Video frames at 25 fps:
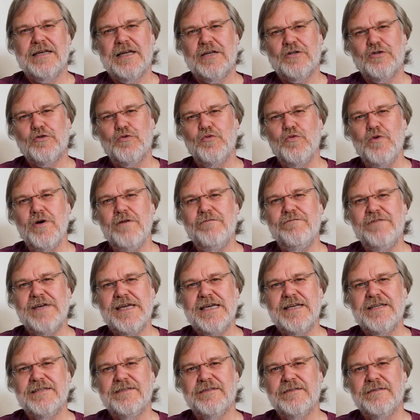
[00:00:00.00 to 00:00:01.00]

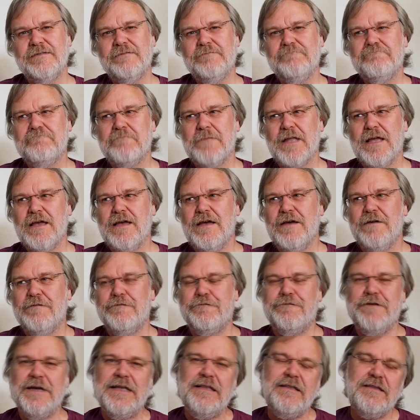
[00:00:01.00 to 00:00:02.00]
Naturwesen
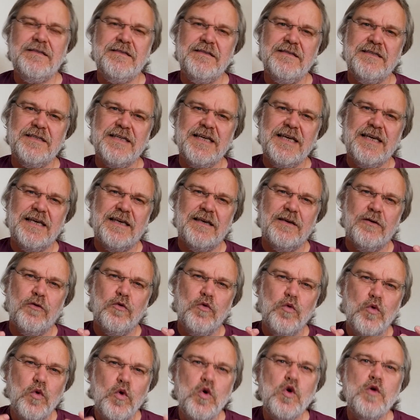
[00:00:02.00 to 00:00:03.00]
finden sich
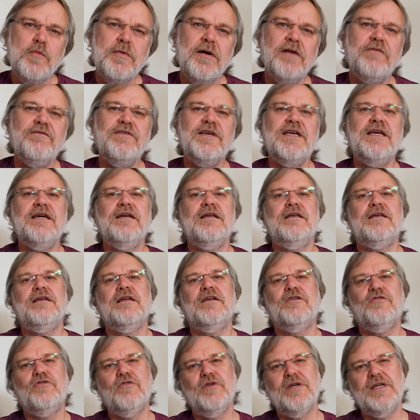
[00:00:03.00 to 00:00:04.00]
überwiegend
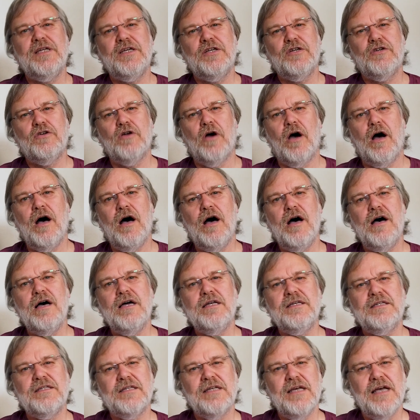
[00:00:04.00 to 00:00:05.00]
natürlich
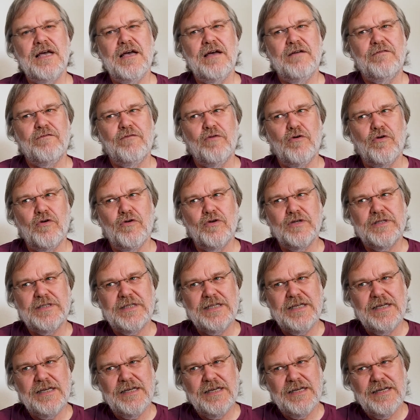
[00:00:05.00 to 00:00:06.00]
dort, wo
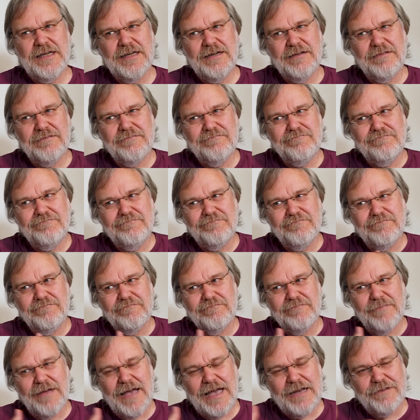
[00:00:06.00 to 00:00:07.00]
sie
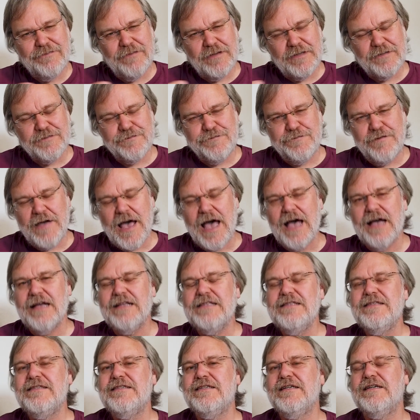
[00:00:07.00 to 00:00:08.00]
etwas
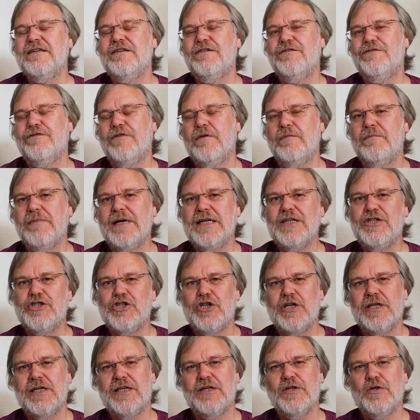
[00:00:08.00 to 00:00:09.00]
fern sind vom
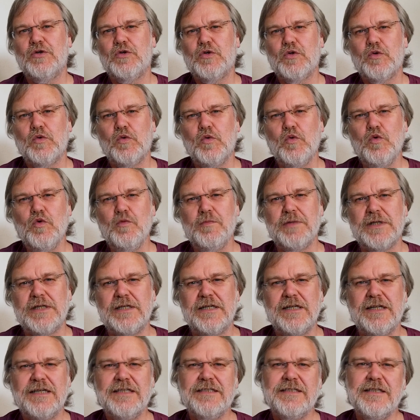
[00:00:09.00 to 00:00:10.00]
menschlichen
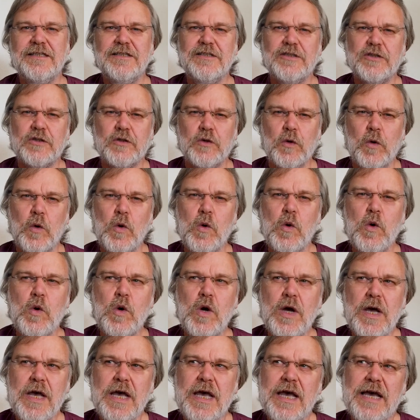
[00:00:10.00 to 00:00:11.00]
Trubel. Es ist
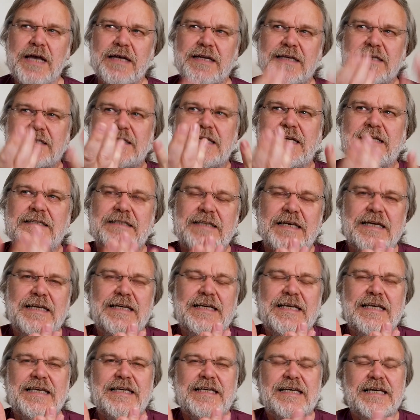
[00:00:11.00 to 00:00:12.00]
so, dass
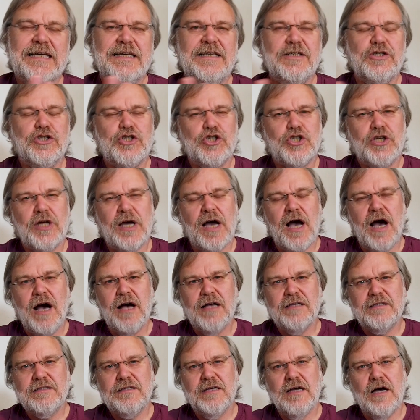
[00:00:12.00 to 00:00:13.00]
letztendlich jede
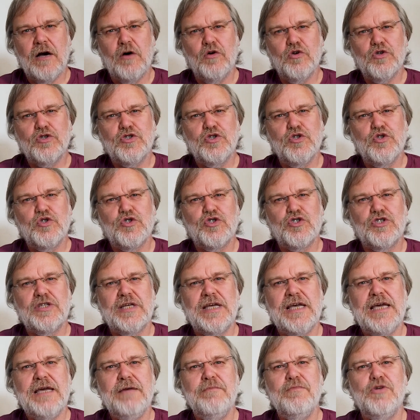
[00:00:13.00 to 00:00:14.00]
Straße auch
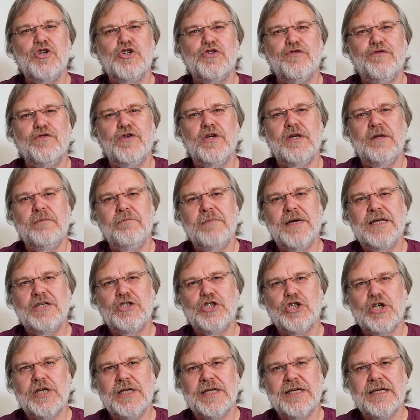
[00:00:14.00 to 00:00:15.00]
systemisch für den
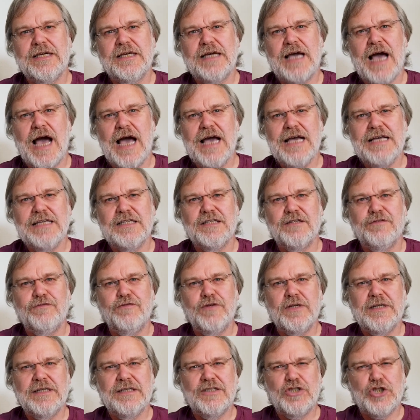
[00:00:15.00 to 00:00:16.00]
menschlichen Geist,
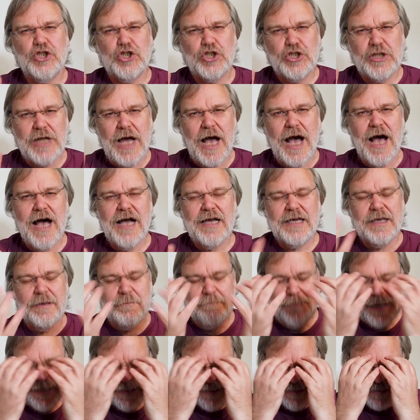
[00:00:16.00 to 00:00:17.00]
für die starke
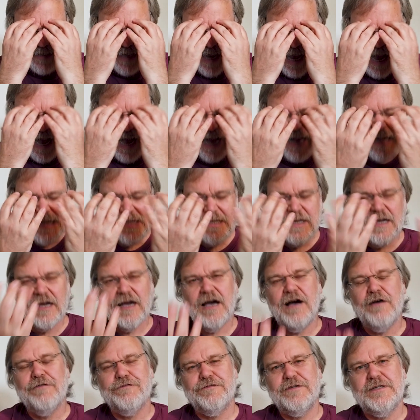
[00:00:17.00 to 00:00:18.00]

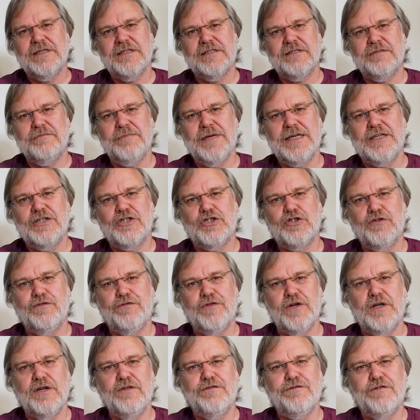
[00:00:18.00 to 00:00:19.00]
Mentalkraft des Menschen,
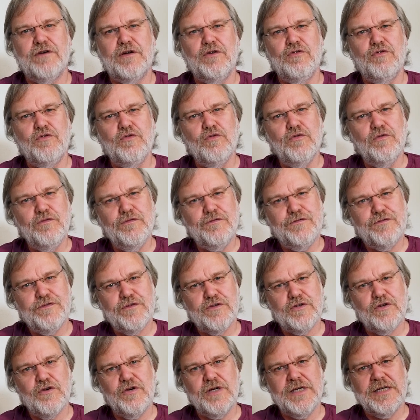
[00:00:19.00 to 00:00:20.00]
für die
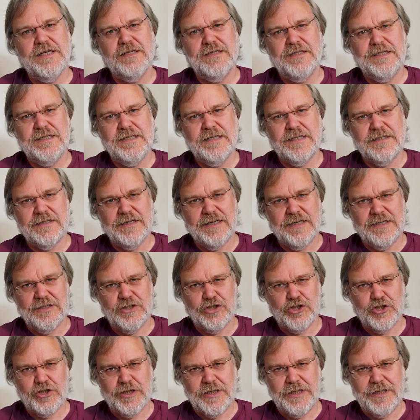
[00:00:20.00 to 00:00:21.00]

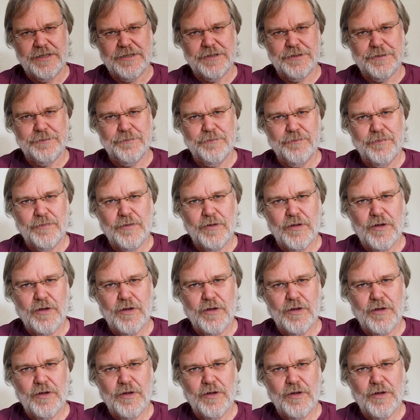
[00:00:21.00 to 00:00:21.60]
Vernunftsorientiertheit steht.